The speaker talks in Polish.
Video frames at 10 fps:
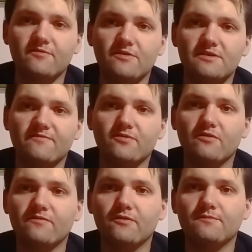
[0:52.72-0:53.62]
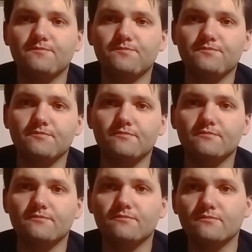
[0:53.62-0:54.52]
zawodowo
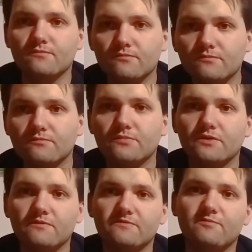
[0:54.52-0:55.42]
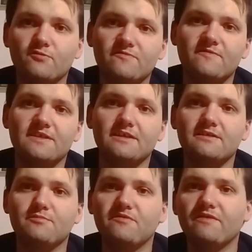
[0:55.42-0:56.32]
mm, był związany
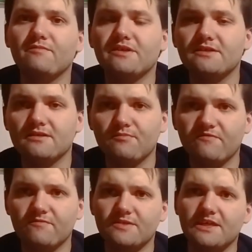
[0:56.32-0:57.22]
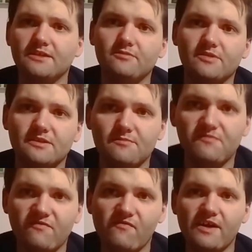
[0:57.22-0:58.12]
z piwem. Nie jestem piwnym sędzią, nie jestem
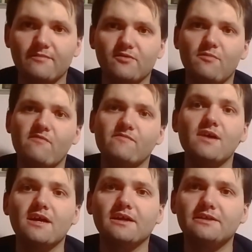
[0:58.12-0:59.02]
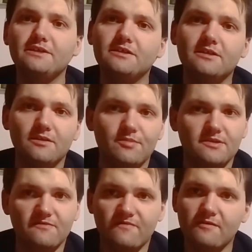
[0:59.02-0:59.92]
piwowarem domowym, nigdy nie
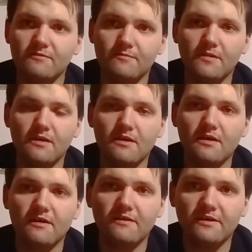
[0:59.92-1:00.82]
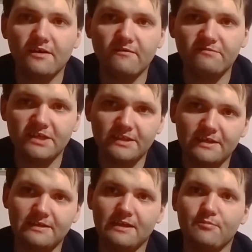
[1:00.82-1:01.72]
pracowałem w
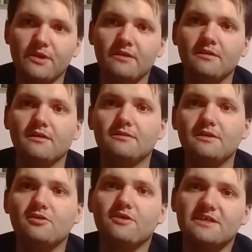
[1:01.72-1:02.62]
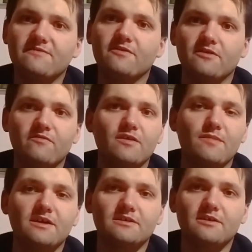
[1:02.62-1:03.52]
żadnej knajpie tylko na swoich
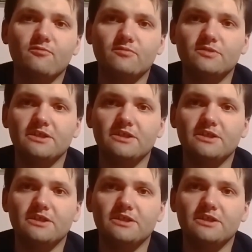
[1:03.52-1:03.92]
filmach chciałbym